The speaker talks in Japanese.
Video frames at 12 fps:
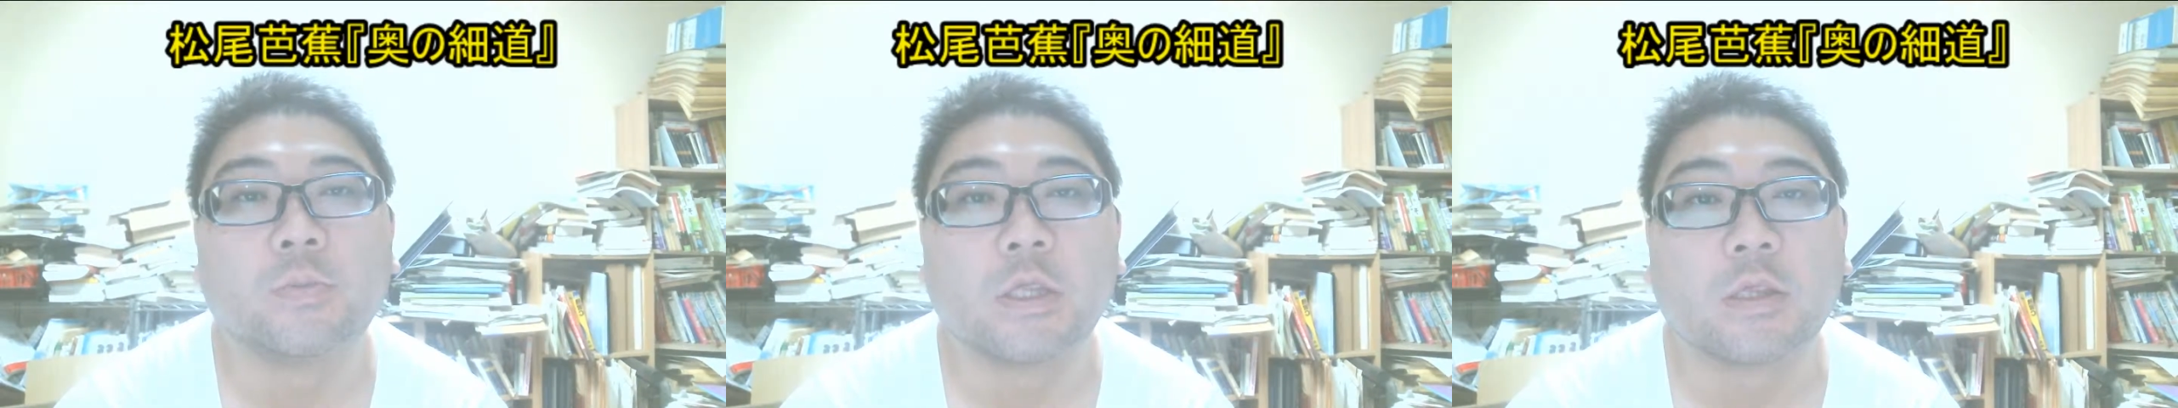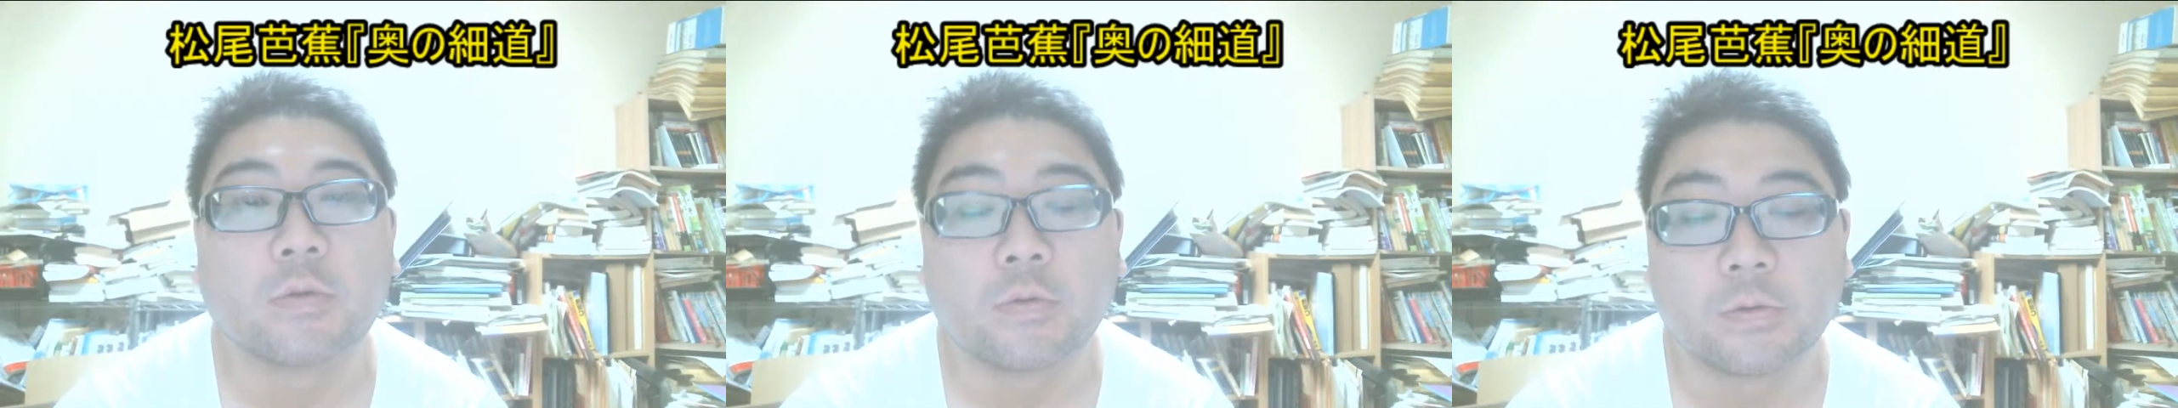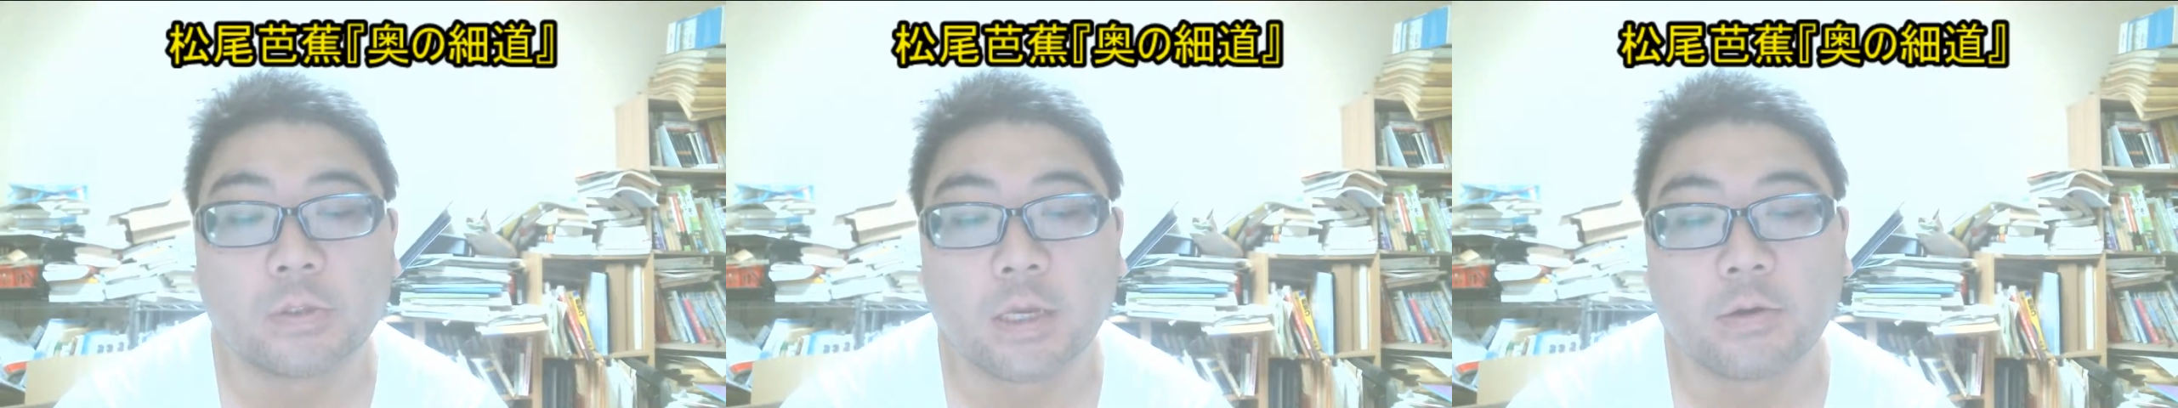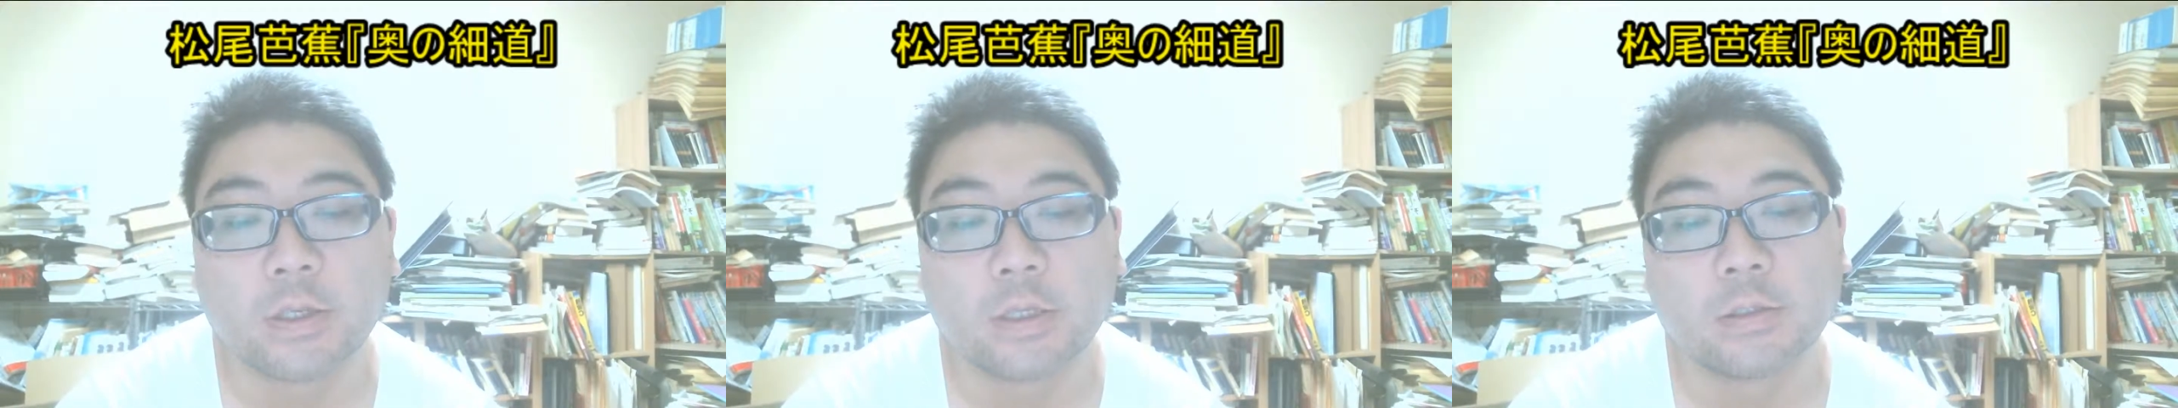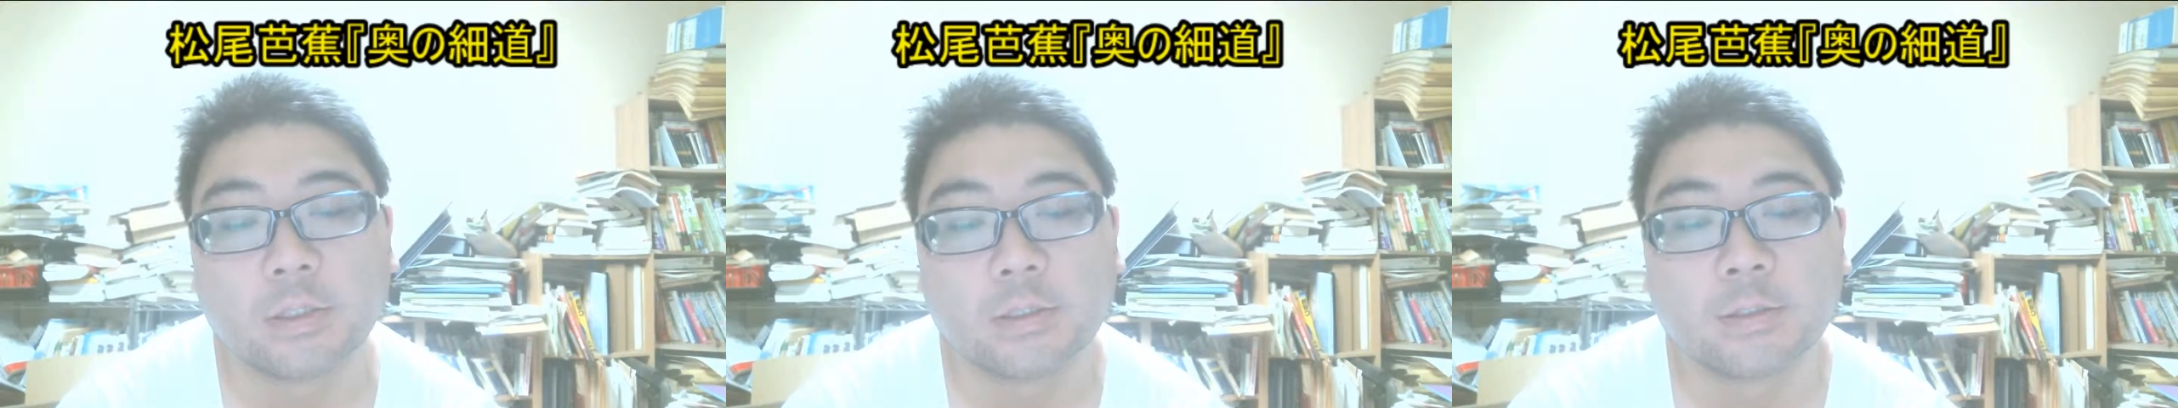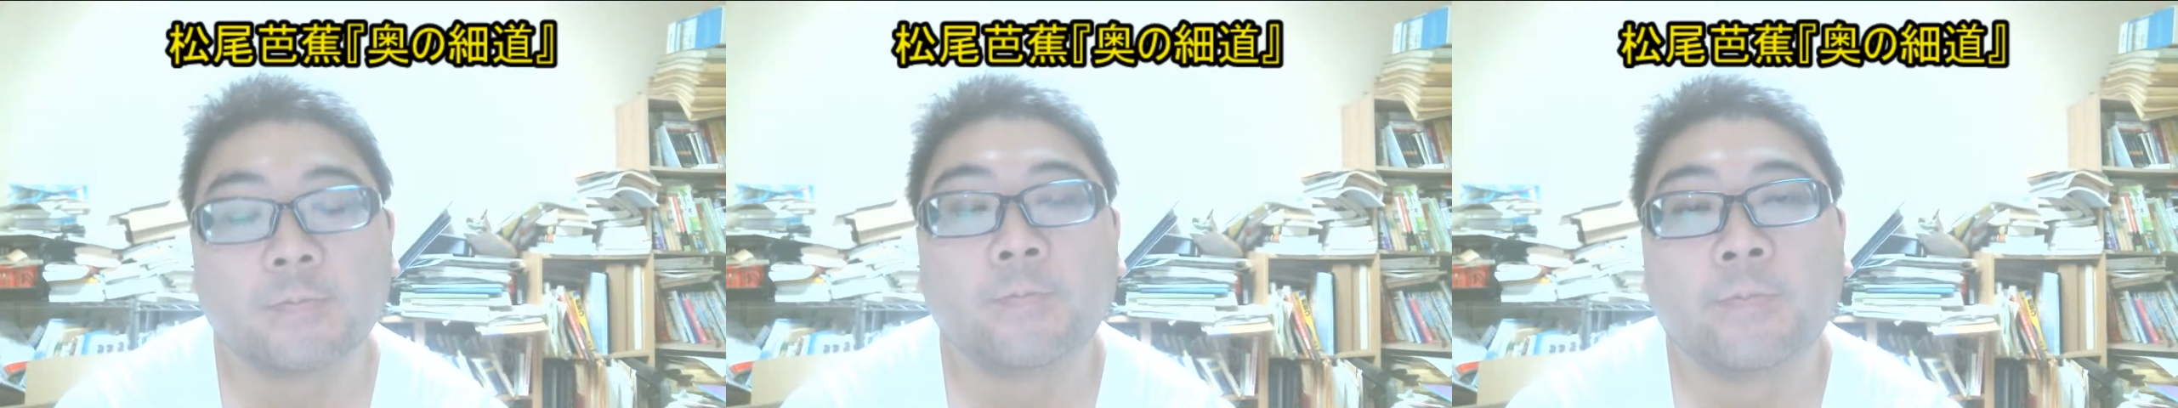道という作品です。